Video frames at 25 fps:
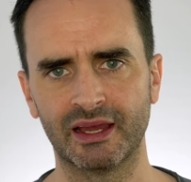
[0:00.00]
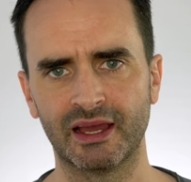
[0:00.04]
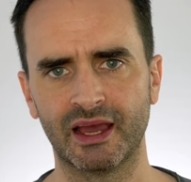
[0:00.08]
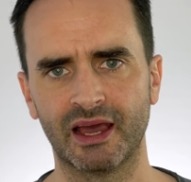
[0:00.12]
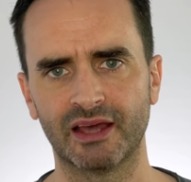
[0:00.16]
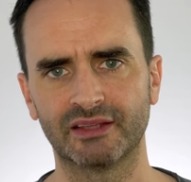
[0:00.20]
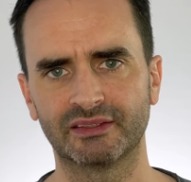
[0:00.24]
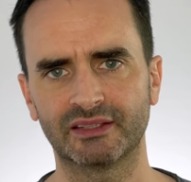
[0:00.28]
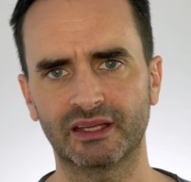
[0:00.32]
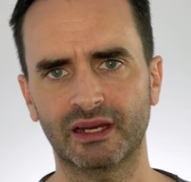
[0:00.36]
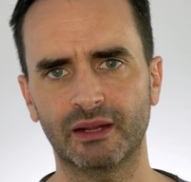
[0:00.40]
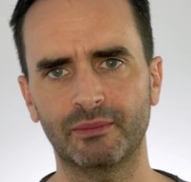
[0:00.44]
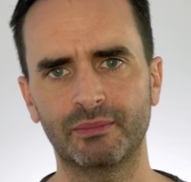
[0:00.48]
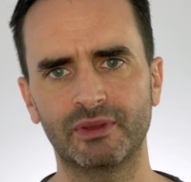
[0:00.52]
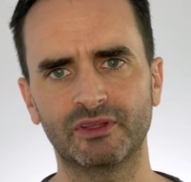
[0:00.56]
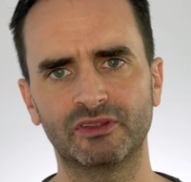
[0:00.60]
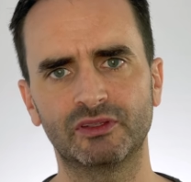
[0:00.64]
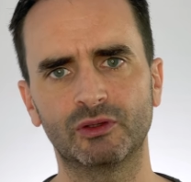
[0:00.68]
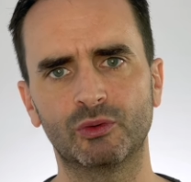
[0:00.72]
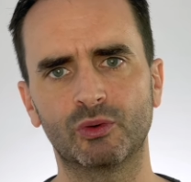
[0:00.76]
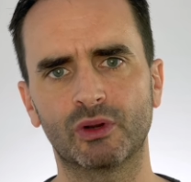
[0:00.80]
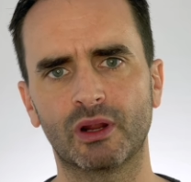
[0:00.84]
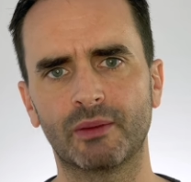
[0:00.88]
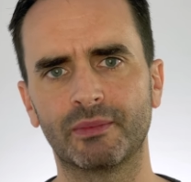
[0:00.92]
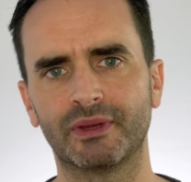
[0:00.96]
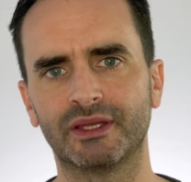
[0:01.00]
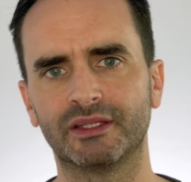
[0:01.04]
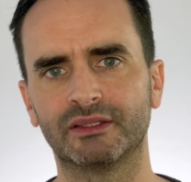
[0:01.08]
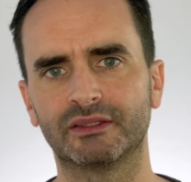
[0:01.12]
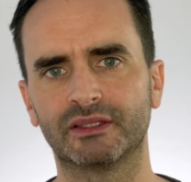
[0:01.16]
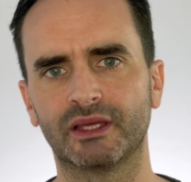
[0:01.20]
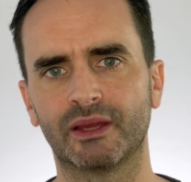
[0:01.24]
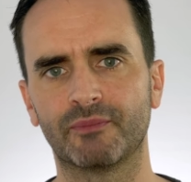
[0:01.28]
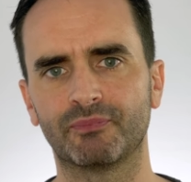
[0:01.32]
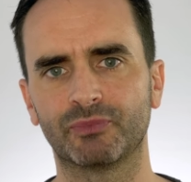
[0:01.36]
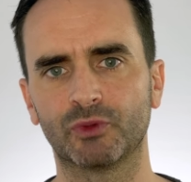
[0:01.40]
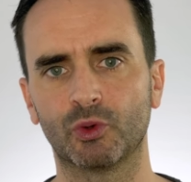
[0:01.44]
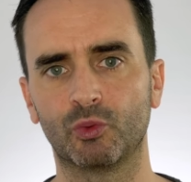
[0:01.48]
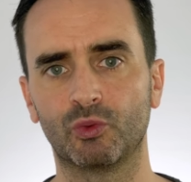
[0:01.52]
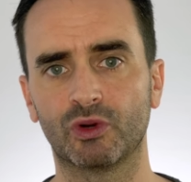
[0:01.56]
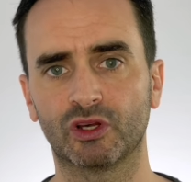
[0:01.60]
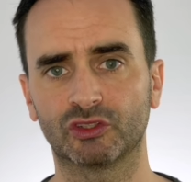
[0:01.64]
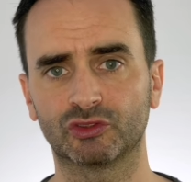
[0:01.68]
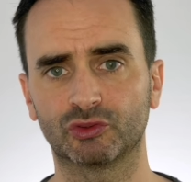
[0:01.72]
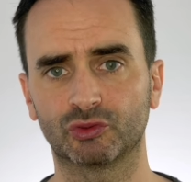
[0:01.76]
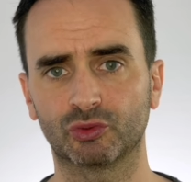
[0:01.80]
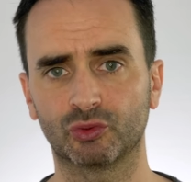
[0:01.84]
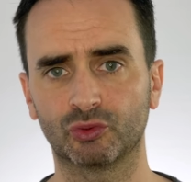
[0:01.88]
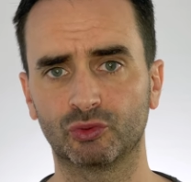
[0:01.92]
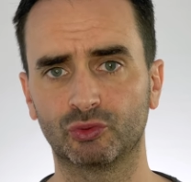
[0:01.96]
sarebbe sicuramente una
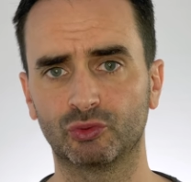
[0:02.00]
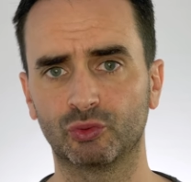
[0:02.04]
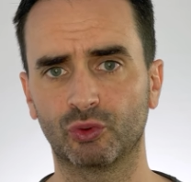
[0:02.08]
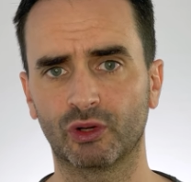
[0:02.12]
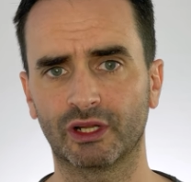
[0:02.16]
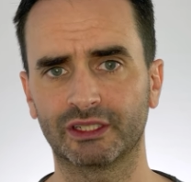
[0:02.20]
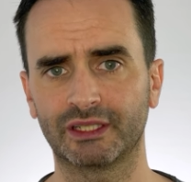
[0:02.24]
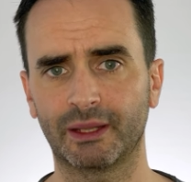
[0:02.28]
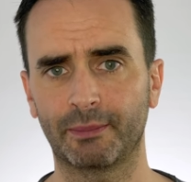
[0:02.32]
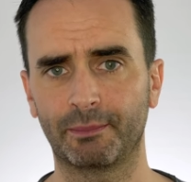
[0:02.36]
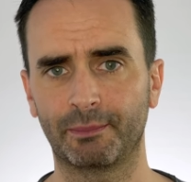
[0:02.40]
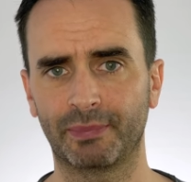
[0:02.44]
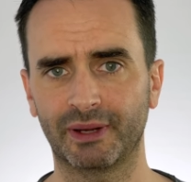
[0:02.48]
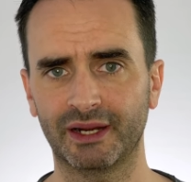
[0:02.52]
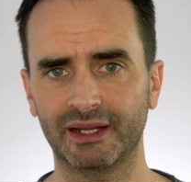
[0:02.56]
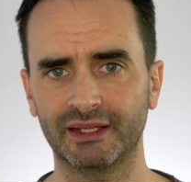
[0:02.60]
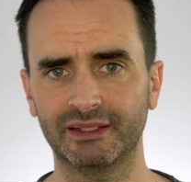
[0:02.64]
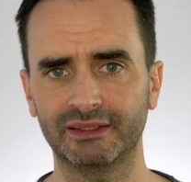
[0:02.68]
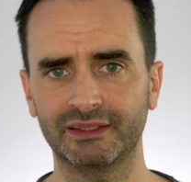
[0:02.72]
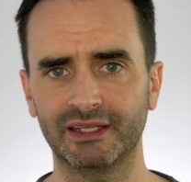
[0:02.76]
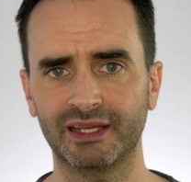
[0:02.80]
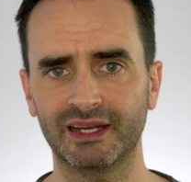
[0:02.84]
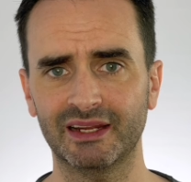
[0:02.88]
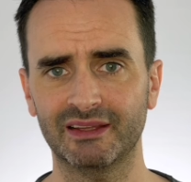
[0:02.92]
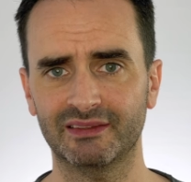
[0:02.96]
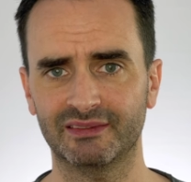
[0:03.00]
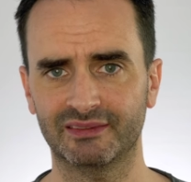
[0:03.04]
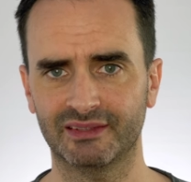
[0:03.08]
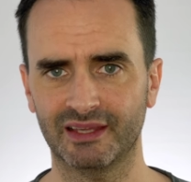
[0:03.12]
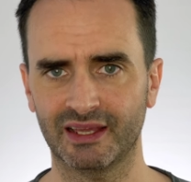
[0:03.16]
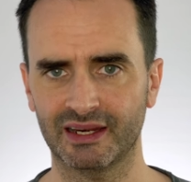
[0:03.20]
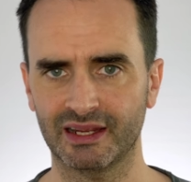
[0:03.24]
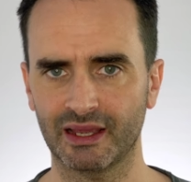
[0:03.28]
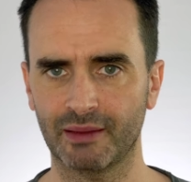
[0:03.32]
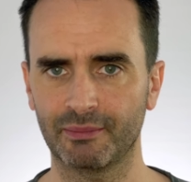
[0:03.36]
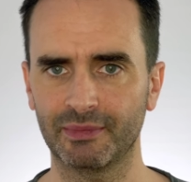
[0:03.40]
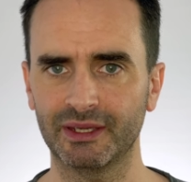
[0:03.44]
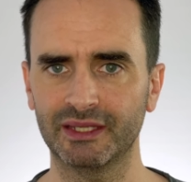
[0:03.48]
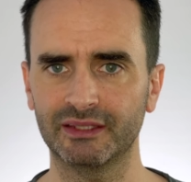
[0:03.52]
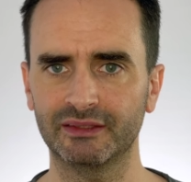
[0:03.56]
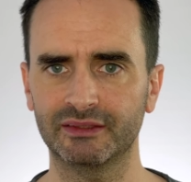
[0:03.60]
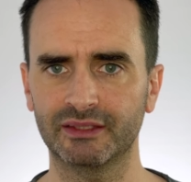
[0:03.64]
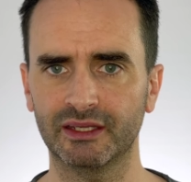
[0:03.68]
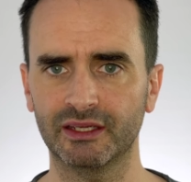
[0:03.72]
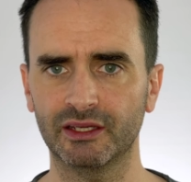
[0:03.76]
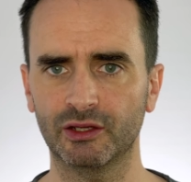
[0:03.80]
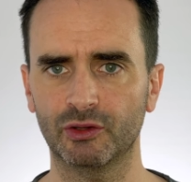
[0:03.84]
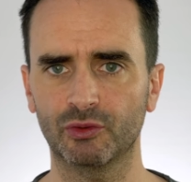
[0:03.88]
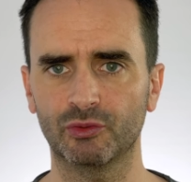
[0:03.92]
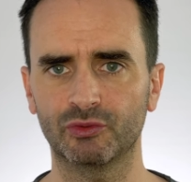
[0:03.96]
struttura da prendere seriamente
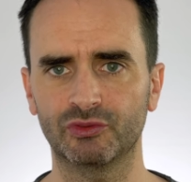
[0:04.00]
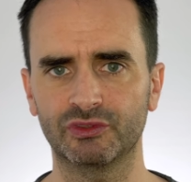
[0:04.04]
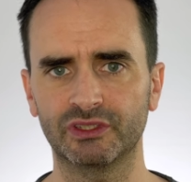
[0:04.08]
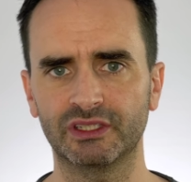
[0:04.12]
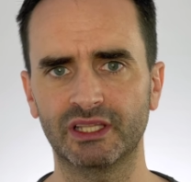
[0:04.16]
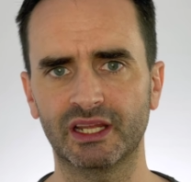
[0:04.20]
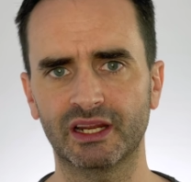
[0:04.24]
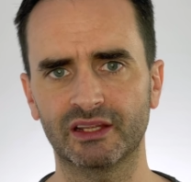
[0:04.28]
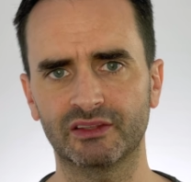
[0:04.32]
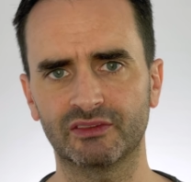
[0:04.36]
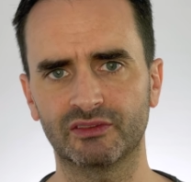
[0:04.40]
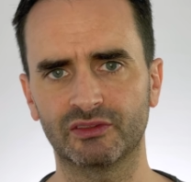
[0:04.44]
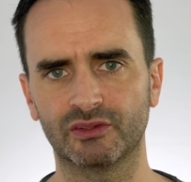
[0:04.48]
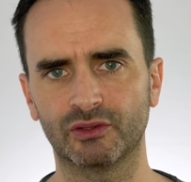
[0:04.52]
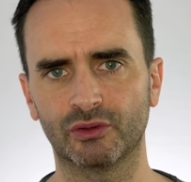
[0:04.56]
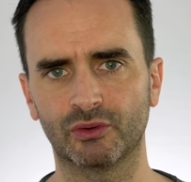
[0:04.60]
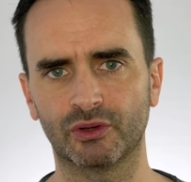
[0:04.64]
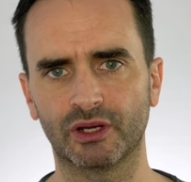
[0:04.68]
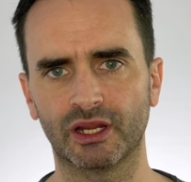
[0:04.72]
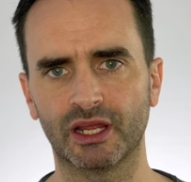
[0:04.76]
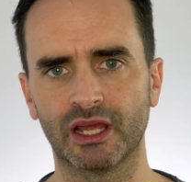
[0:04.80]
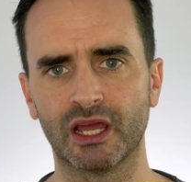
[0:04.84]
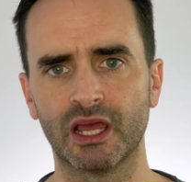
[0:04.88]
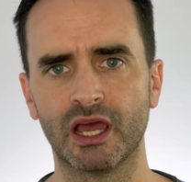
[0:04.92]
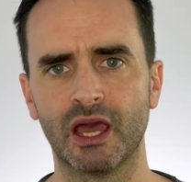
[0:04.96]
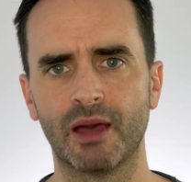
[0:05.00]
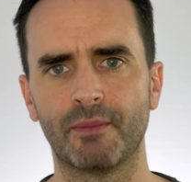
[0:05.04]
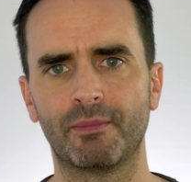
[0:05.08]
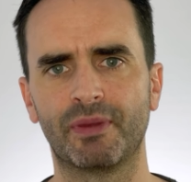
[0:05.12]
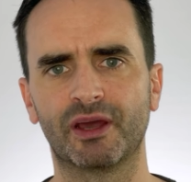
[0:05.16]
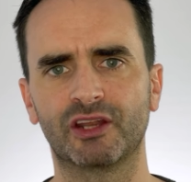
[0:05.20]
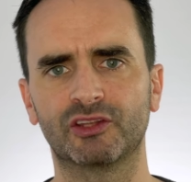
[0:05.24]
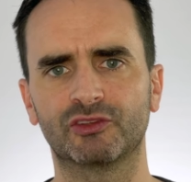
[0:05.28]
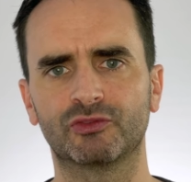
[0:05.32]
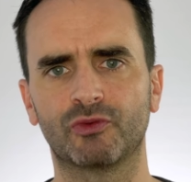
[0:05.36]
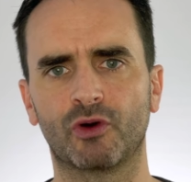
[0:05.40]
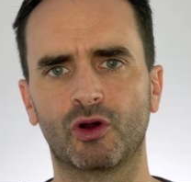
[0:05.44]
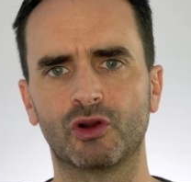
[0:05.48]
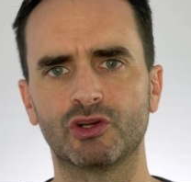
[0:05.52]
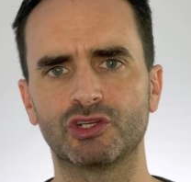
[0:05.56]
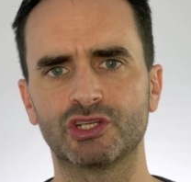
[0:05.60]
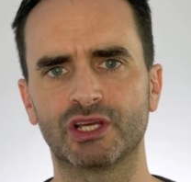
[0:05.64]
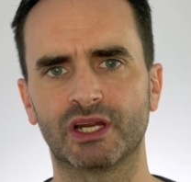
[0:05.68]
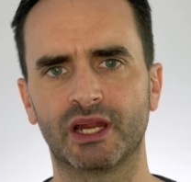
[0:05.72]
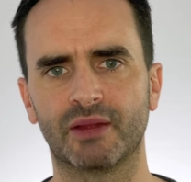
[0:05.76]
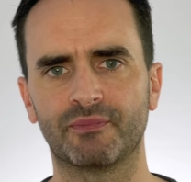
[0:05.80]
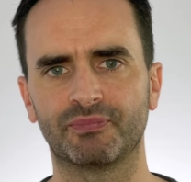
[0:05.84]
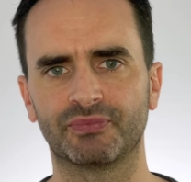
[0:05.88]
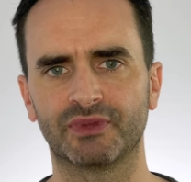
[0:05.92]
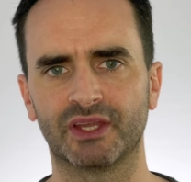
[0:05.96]
in considerazione per
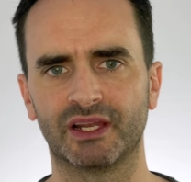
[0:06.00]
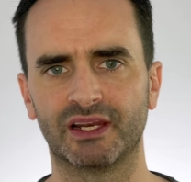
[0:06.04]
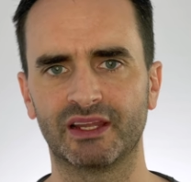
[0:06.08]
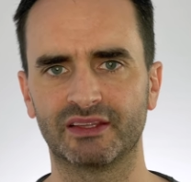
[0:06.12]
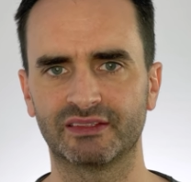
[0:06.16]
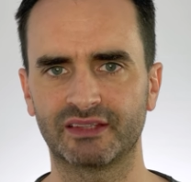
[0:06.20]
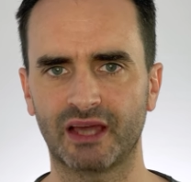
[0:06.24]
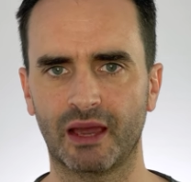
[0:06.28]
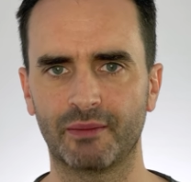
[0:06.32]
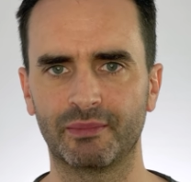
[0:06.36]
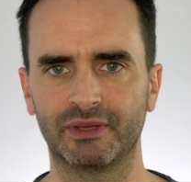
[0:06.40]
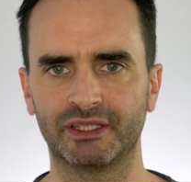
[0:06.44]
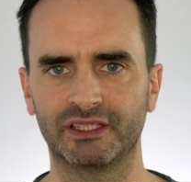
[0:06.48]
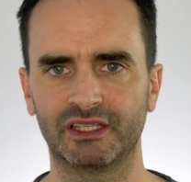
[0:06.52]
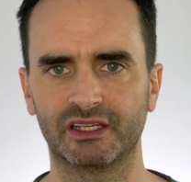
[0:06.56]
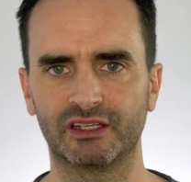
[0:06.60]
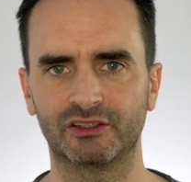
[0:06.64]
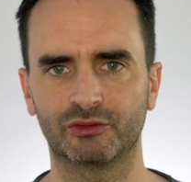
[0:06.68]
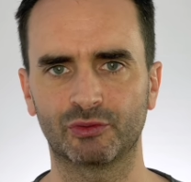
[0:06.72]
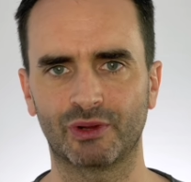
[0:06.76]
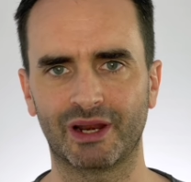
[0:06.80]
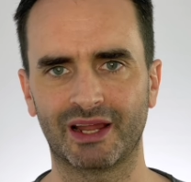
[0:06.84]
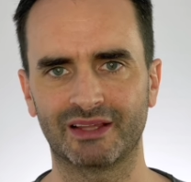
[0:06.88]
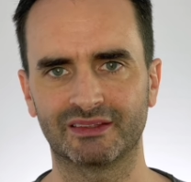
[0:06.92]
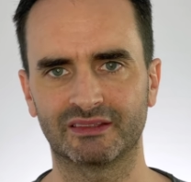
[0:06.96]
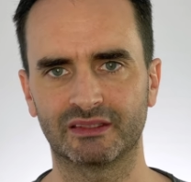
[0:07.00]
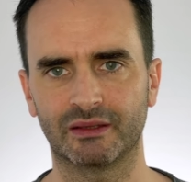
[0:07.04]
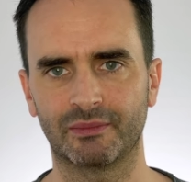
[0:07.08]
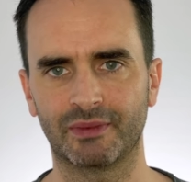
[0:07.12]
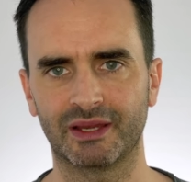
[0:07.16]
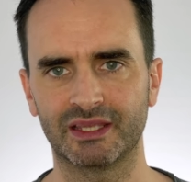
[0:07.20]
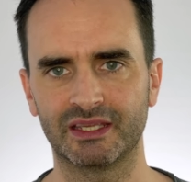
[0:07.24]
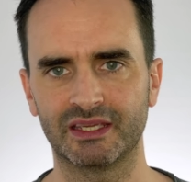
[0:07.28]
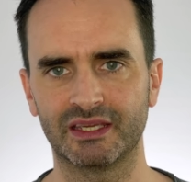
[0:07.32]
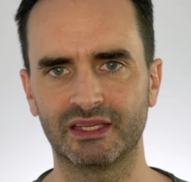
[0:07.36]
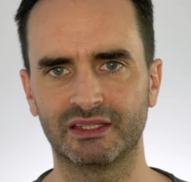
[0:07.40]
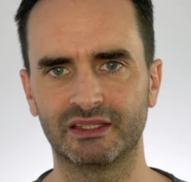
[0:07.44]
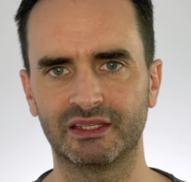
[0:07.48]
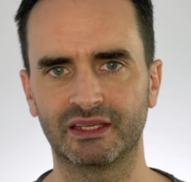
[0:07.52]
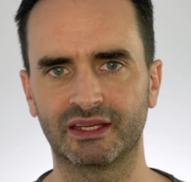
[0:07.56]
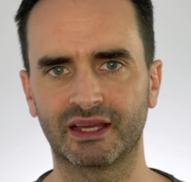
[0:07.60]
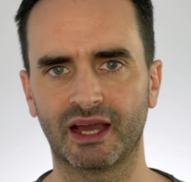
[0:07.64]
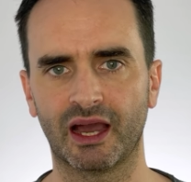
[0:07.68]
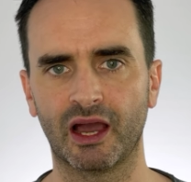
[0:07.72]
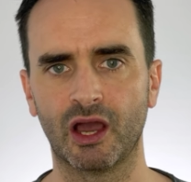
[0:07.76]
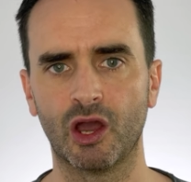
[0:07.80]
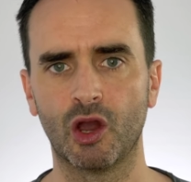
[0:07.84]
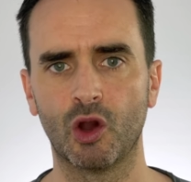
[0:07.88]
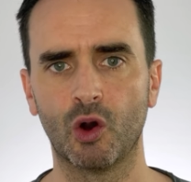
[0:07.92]
svolgere l'esame di risonanza magnetica